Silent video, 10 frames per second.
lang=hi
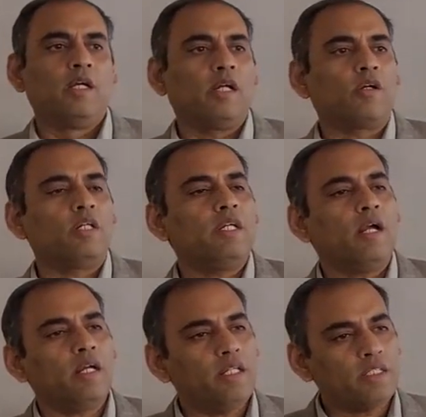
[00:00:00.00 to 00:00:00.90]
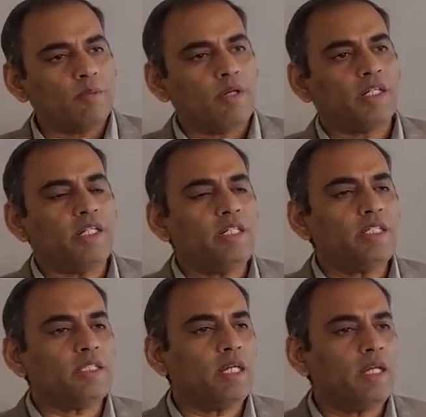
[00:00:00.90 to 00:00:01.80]
कि अगर ये
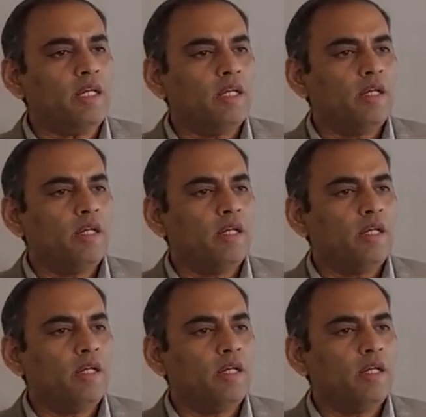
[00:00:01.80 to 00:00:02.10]
सेमल्टेनियस हैं